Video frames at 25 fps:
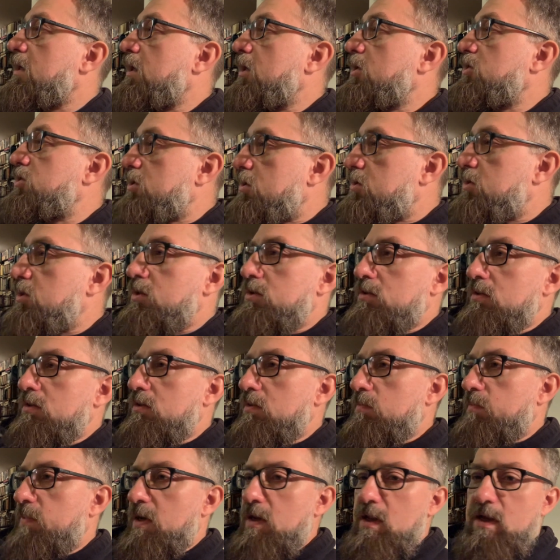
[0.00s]
i cieszę się,
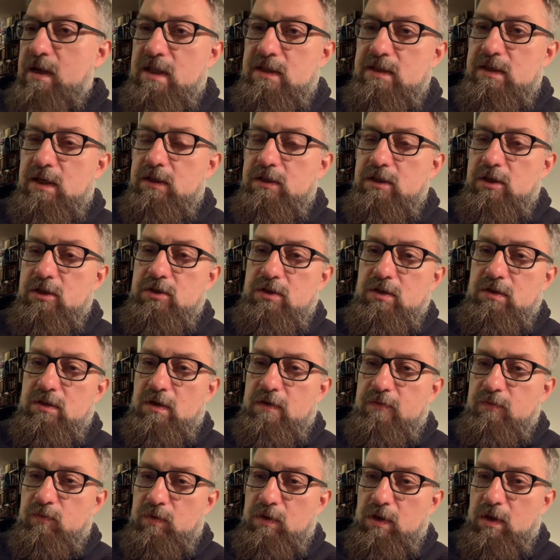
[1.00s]
że pana Jacka też
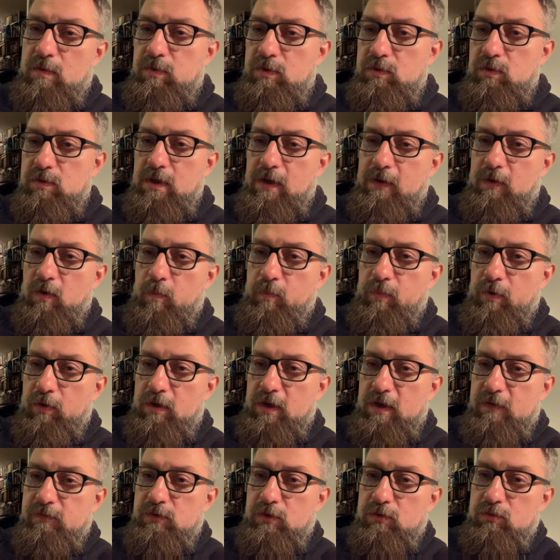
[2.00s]
denerwuje, bo to taką
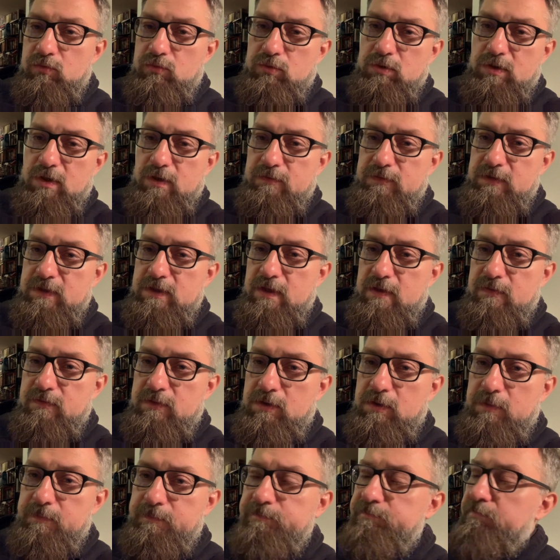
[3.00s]
pokrewną duszę widzę w
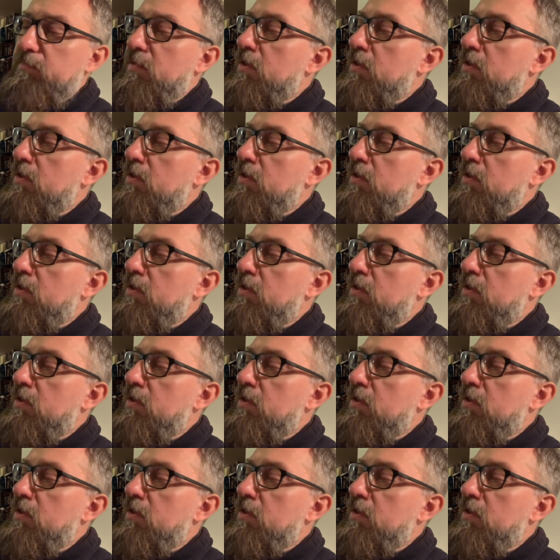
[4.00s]
nim,